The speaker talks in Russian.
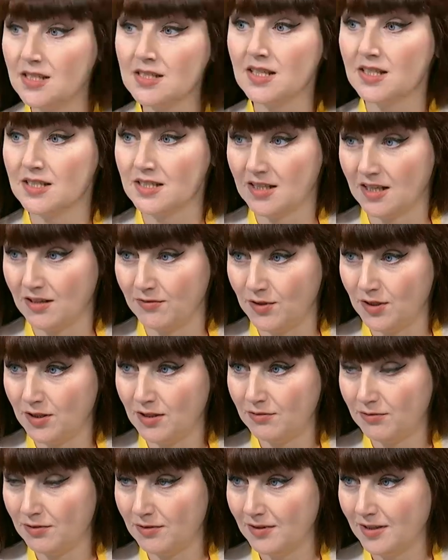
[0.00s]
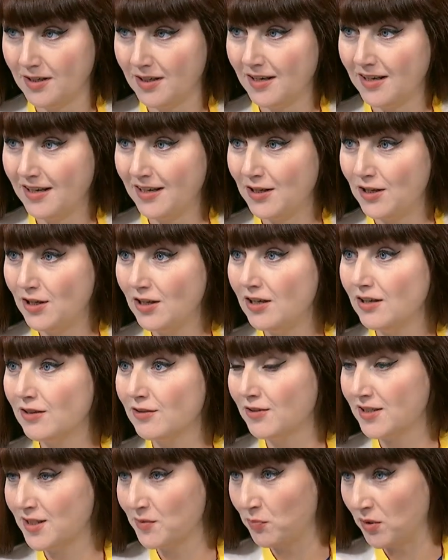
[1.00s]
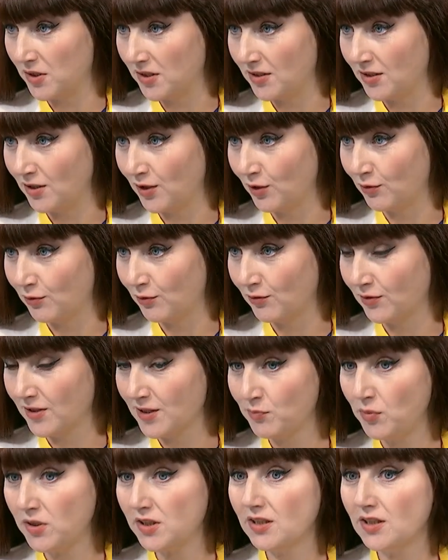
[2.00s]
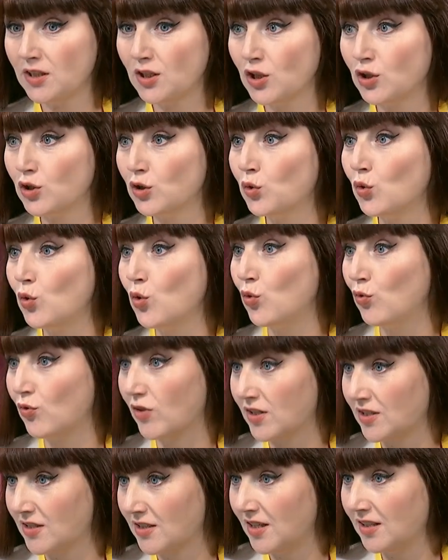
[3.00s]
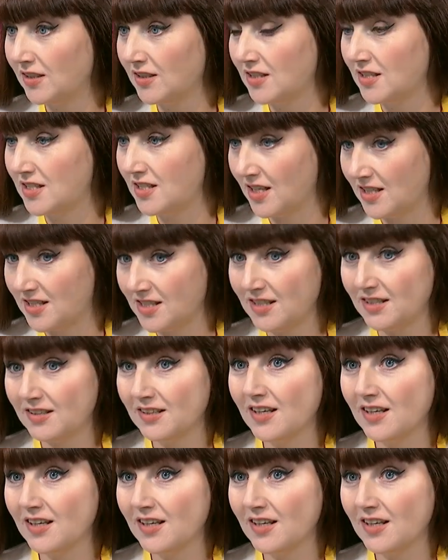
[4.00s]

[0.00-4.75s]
наставников, и воспитанников. Воспитанники кто у вас? Это дети,